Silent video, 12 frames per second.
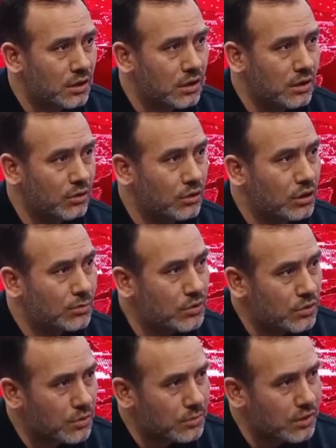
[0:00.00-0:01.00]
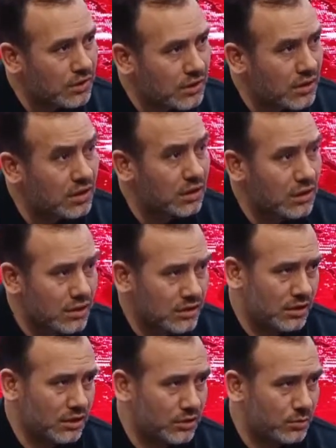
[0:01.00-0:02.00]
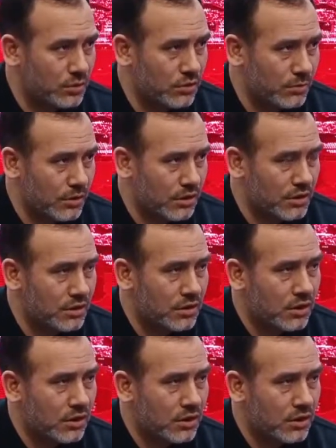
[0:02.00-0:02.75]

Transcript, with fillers: E, öyle bir durumlarında da karşılaştı Müslümanlar.